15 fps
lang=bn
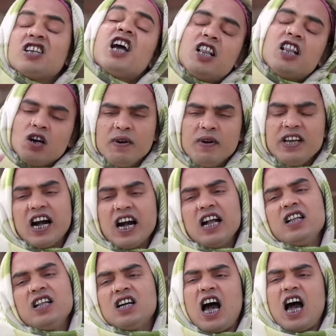সে তুমি যেখান
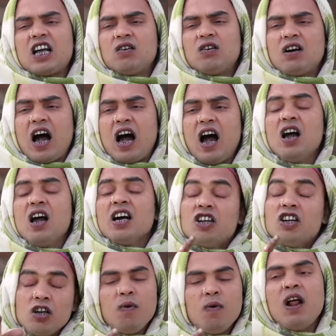থেকে আসো গা
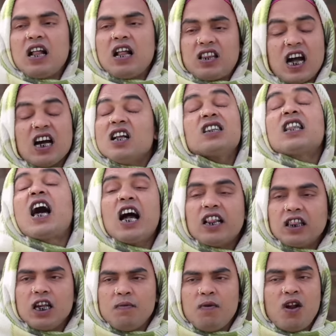কিছু বলার থাকলে
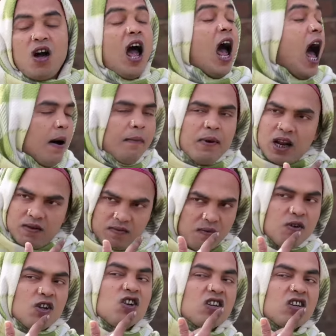তাড়াতাড়ি বলো আমার
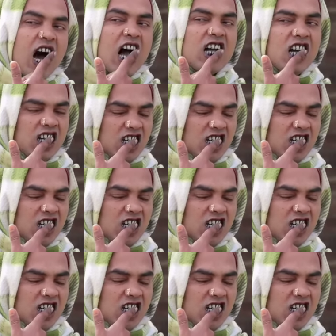আবার প্রচুর কাজ